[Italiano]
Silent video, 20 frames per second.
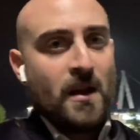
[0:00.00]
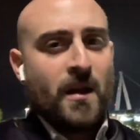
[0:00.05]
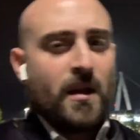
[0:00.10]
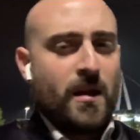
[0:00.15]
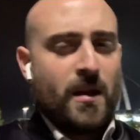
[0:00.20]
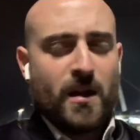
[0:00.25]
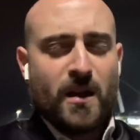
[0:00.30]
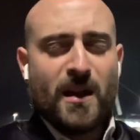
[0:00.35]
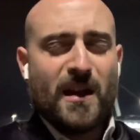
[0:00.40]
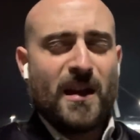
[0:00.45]

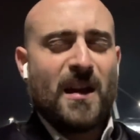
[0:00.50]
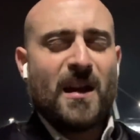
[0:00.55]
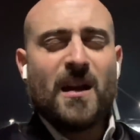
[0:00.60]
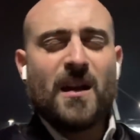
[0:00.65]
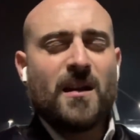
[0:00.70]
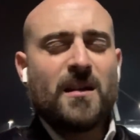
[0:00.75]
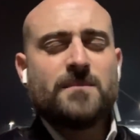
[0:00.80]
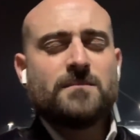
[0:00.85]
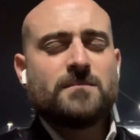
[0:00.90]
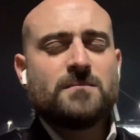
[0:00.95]

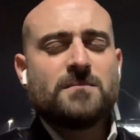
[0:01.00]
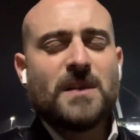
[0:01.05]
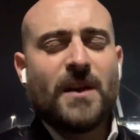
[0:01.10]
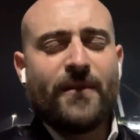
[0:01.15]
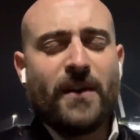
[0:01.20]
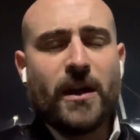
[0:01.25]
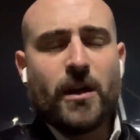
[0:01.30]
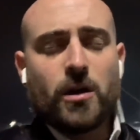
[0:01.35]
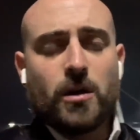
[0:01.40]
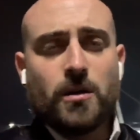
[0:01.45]
Eh,
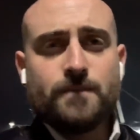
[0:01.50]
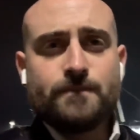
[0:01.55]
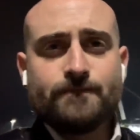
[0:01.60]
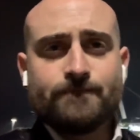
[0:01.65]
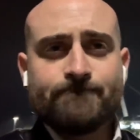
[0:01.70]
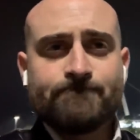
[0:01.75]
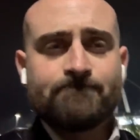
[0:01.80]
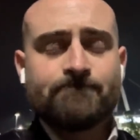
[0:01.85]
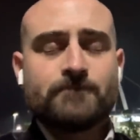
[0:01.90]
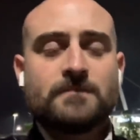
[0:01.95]
davvero mh,
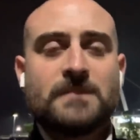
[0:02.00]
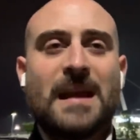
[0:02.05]
mm,